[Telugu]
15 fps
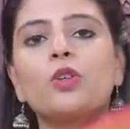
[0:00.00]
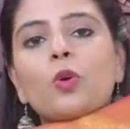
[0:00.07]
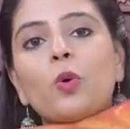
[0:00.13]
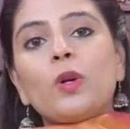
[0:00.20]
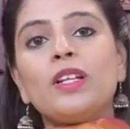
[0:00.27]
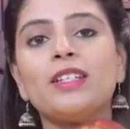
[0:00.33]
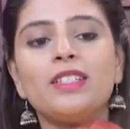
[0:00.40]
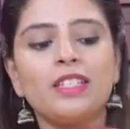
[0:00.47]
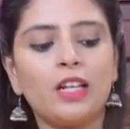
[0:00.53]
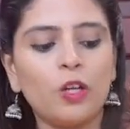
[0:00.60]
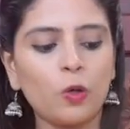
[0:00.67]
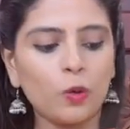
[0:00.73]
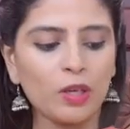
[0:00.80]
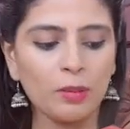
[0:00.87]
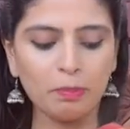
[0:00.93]
గోల్డెన్
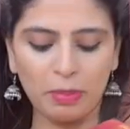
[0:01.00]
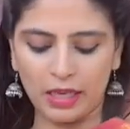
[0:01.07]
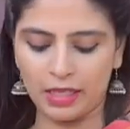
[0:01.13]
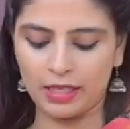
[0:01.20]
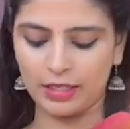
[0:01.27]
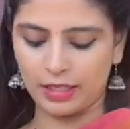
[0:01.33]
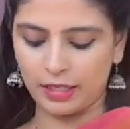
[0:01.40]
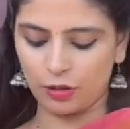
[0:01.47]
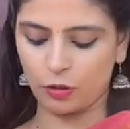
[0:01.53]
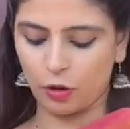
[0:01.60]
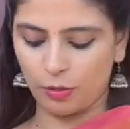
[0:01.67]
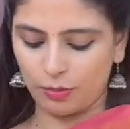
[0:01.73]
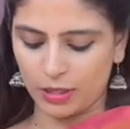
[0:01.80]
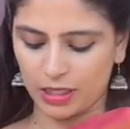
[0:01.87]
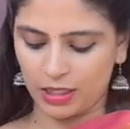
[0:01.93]
ఎల్లోకి పింక్ కలర్
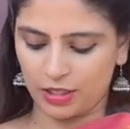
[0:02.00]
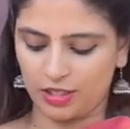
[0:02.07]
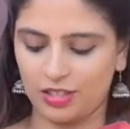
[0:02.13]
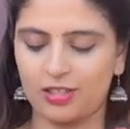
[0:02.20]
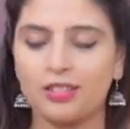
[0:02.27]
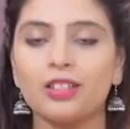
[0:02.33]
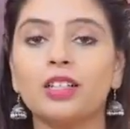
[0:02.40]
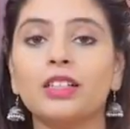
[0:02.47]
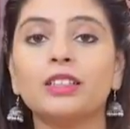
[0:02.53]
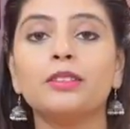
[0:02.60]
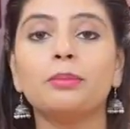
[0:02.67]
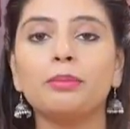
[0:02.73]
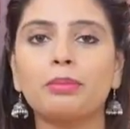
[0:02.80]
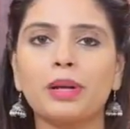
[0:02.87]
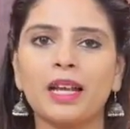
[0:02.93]
కాంబినేషన్
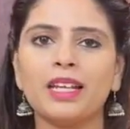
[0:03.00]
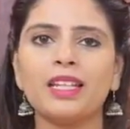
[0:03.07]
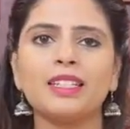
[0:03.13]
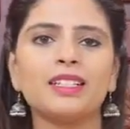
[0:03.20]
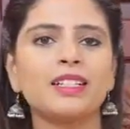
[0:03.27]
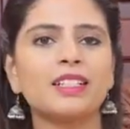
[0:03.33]
బ్రైట్